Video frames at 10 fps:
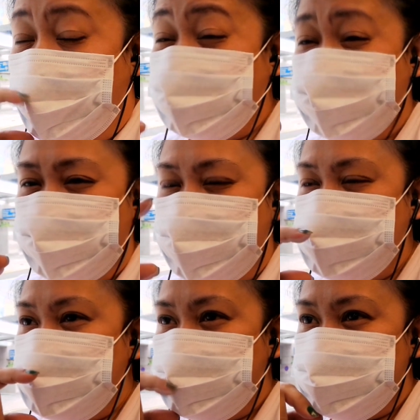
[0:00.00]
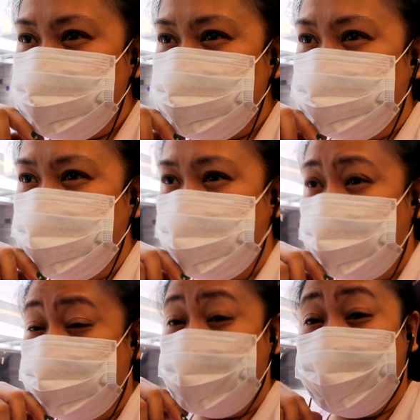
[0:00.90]
actually guys isa sa
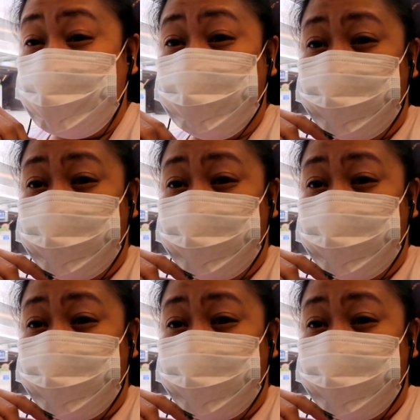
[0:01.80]
pinakahilig